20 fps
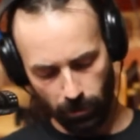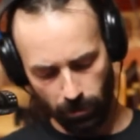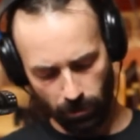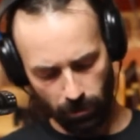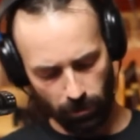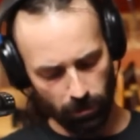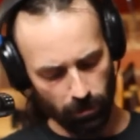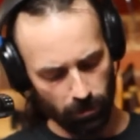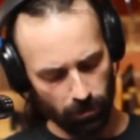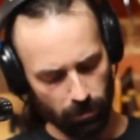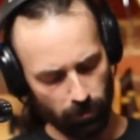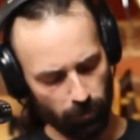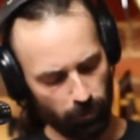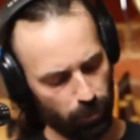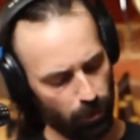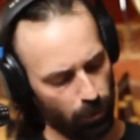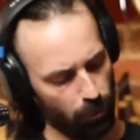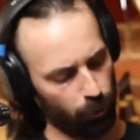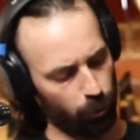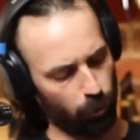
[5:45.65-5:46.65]
ты ее
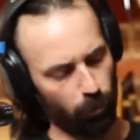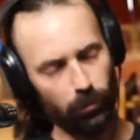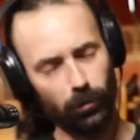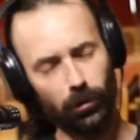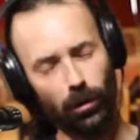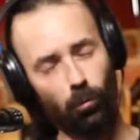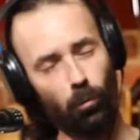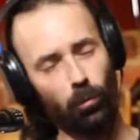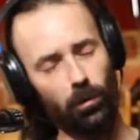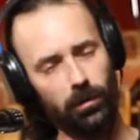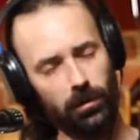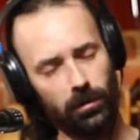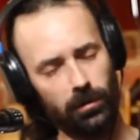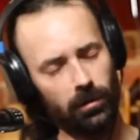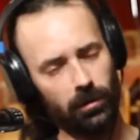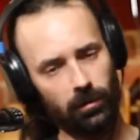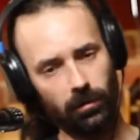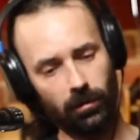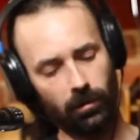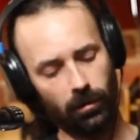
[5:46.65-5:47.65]
берешь, он такой
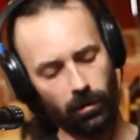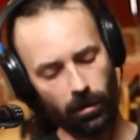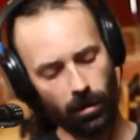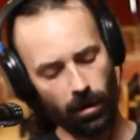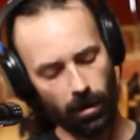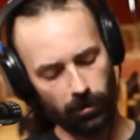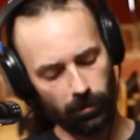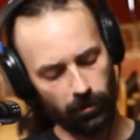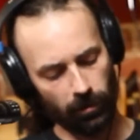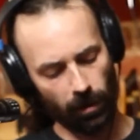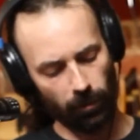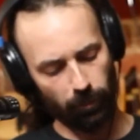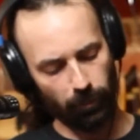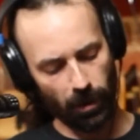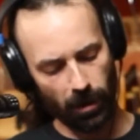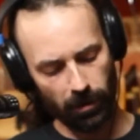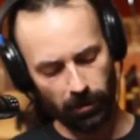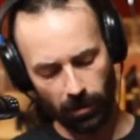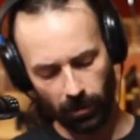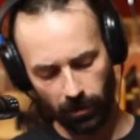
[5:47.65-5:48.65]
странный
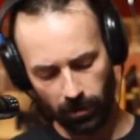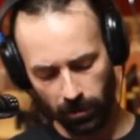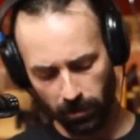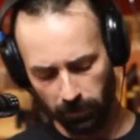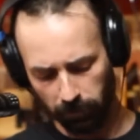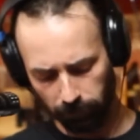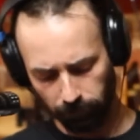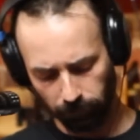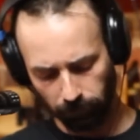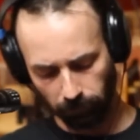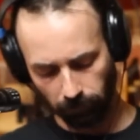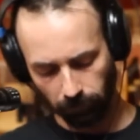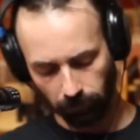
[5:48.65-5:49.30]
опять-таки.